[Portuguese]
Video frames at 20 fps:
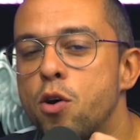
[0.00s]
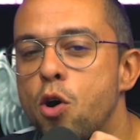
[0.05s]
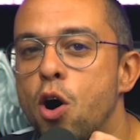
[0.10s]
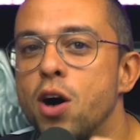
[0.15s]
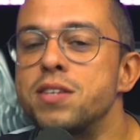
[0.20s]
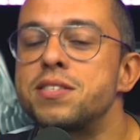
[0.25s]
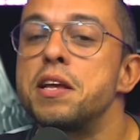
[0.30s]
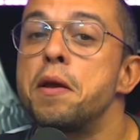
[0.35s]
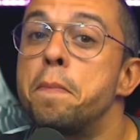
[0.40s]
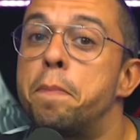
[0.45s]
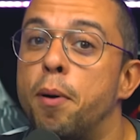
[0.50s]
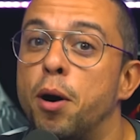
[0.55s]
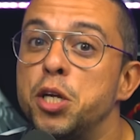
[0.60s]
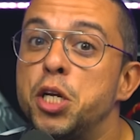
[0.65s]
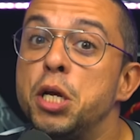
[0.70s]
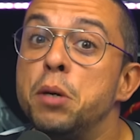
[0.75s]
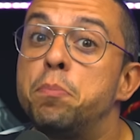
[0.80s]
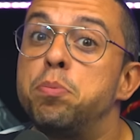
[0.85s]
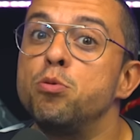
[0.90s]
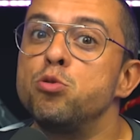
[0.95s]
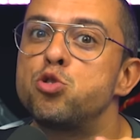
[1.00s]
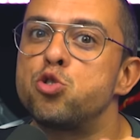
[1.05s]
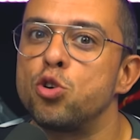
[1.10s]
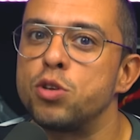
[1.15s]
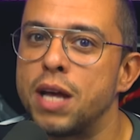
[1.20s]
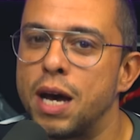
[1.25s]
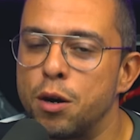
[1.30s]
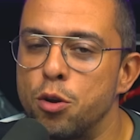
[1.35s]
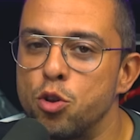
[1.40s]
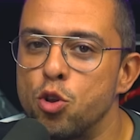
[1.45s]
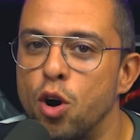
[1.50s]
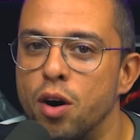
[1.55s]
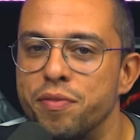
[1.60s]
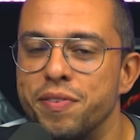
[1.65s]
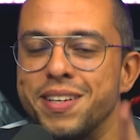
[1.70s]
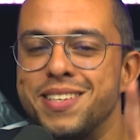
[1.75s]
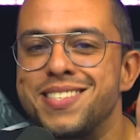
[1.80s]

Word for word: Gosling pode impulsionar o Nova.